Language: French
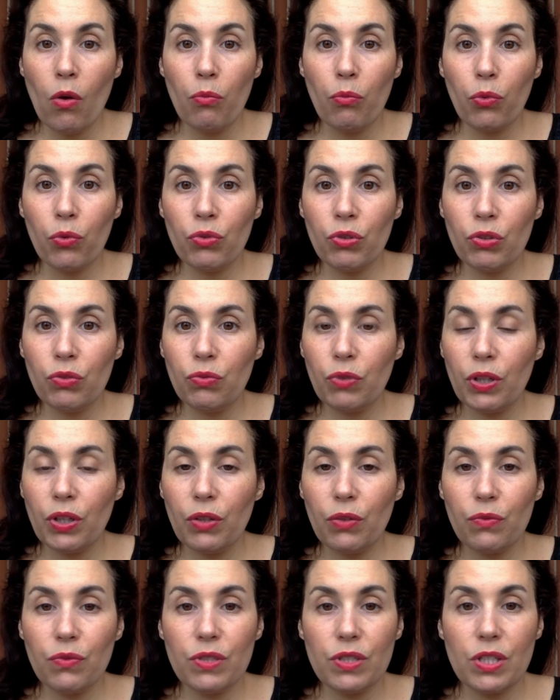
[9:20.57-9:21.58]
mon
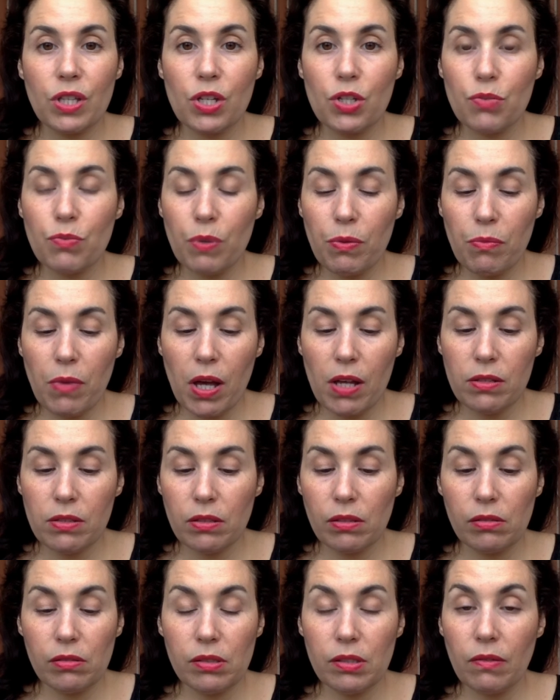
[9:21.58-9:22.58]
nettoyant visage, mes
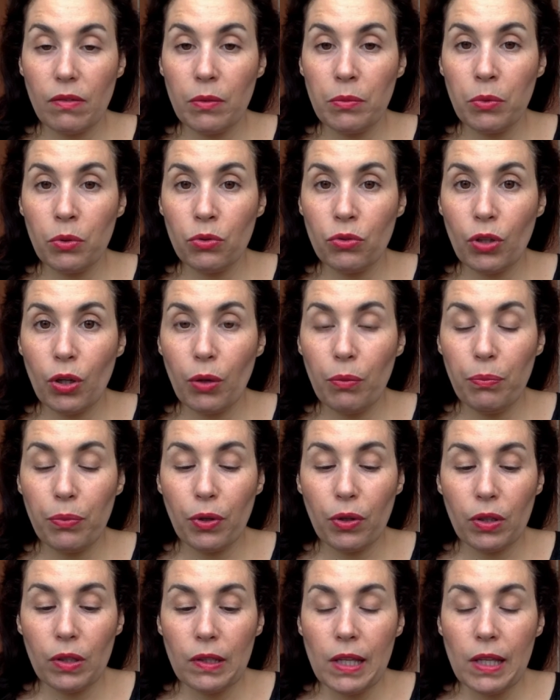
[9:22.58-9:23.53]
masques, c'est vraiment top.